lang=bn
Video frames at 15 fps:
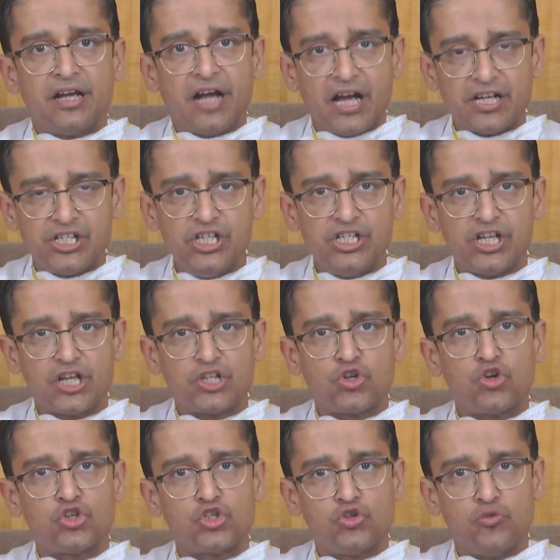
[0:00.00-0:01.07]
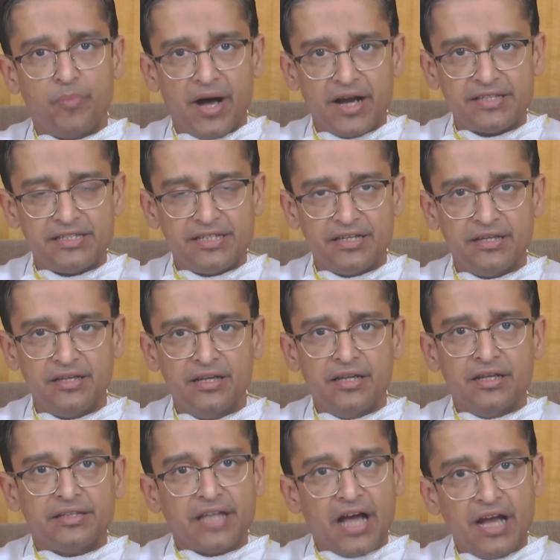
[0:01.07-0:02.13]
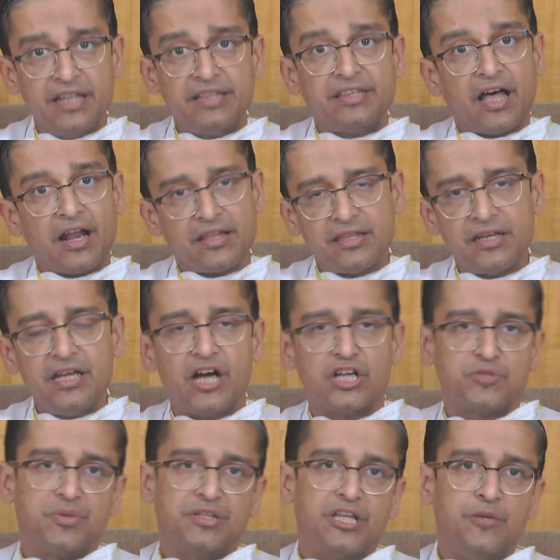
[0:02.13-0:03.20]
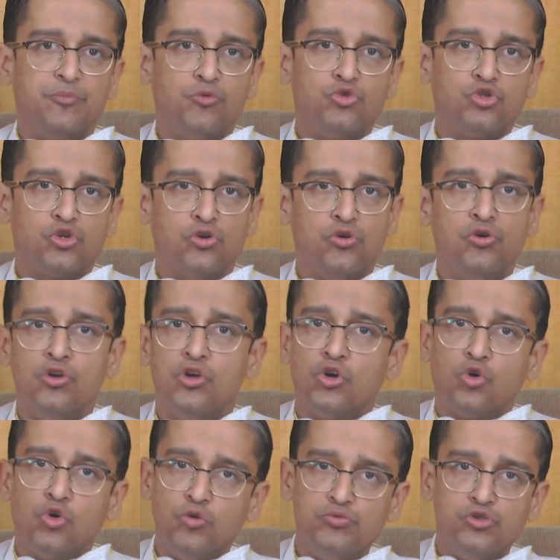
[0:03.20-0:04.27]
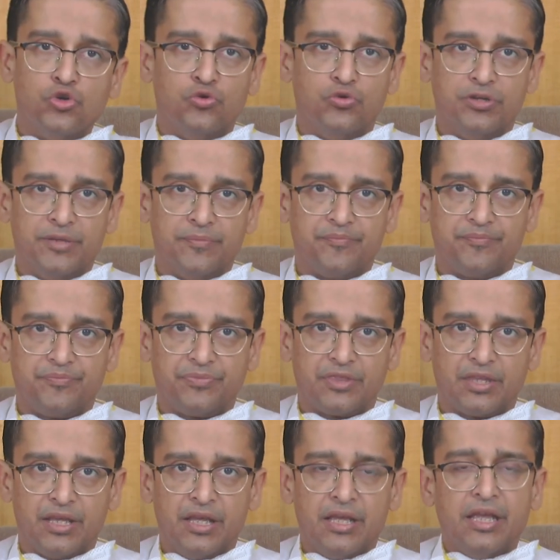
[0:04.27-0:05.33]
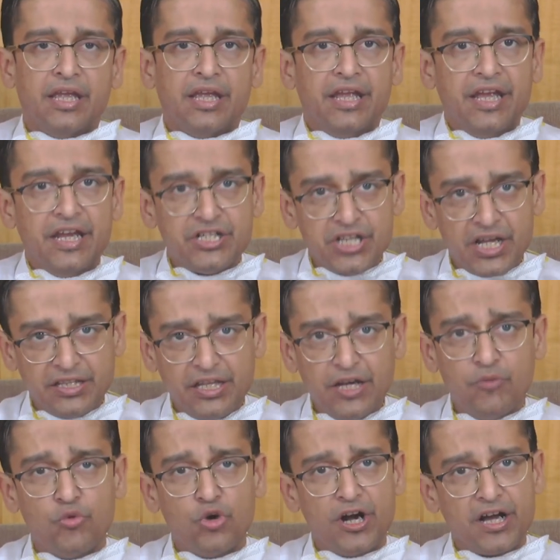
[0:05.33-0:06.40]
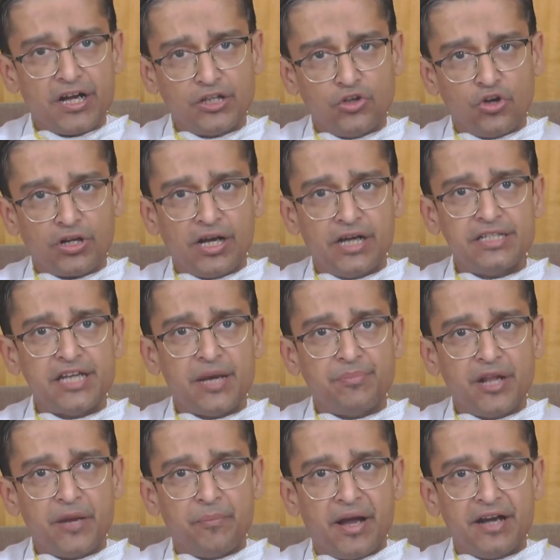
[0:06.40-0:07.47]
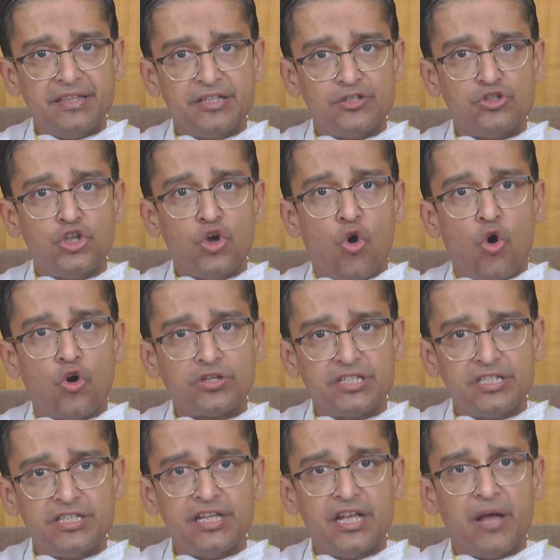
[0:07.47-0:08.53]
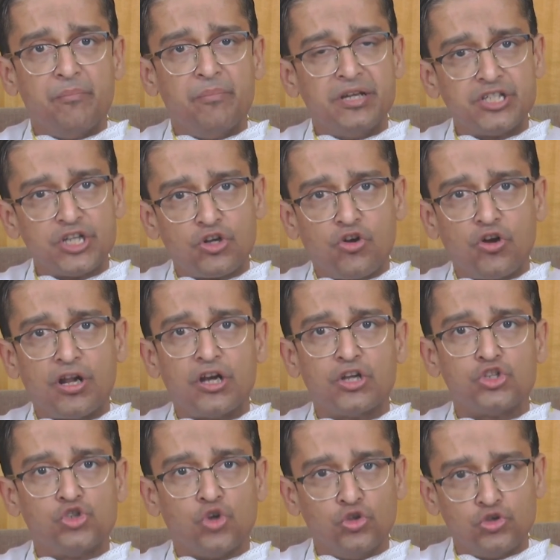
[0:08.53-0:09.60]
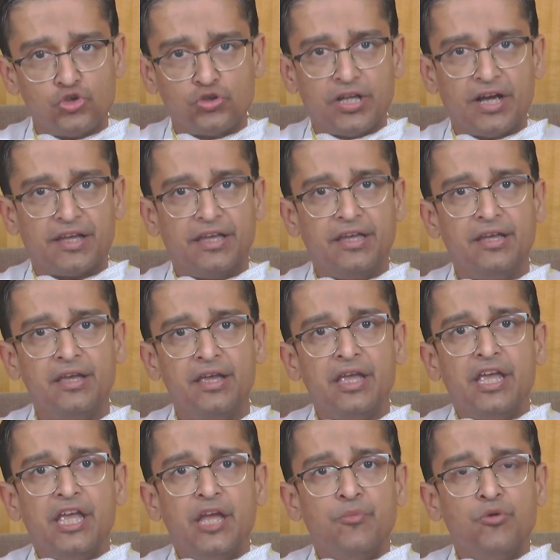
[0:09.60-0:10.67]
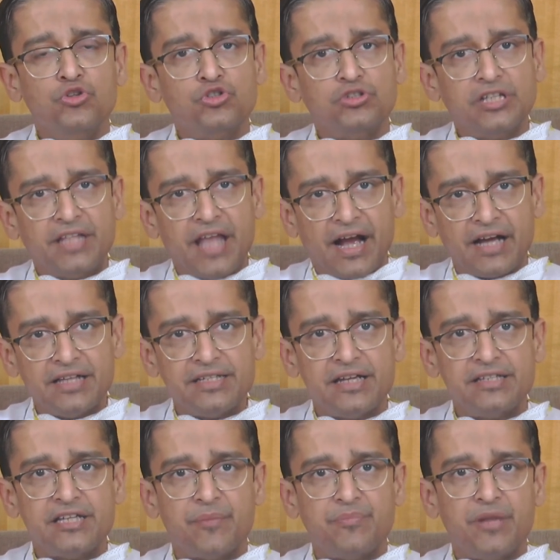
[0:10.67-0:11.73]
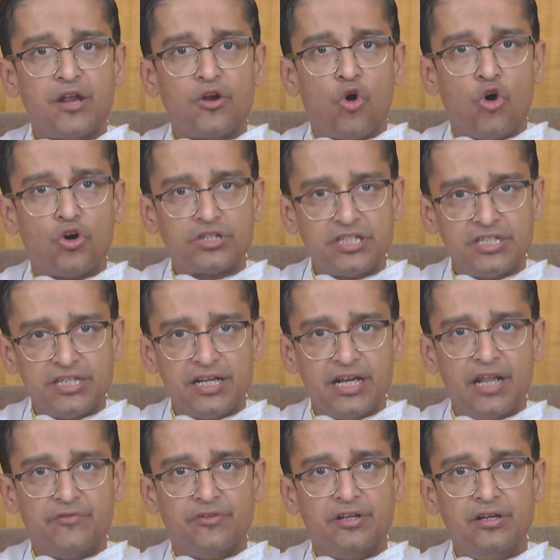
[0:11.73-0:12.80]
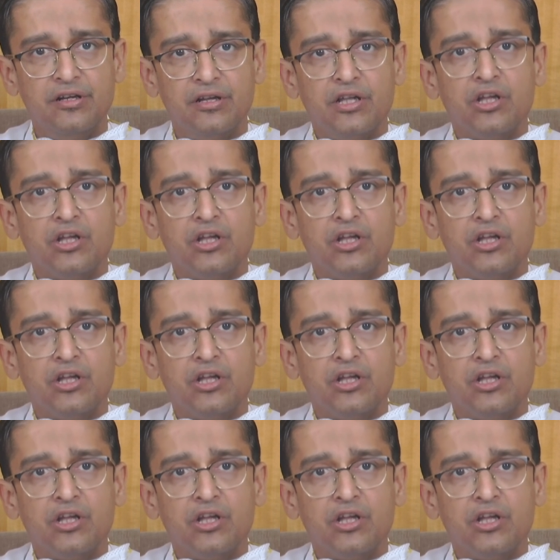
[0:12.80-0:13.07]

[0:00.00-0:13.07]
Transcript: কাশি শ্বাসকষ্ট বাড়ছে তাহলে তাড়াতাড়ি হাসপাতালে পৌঁছানো খুব জরুরি এর সাথে থেকে মনে রাখা দরকার যে আপনার বাড়িতে যদি অক্সিজেন মেজার করার যন্ত্র থাকে এবং যদি দেখা যায় যে আপনার অক্সিজেন লেভেল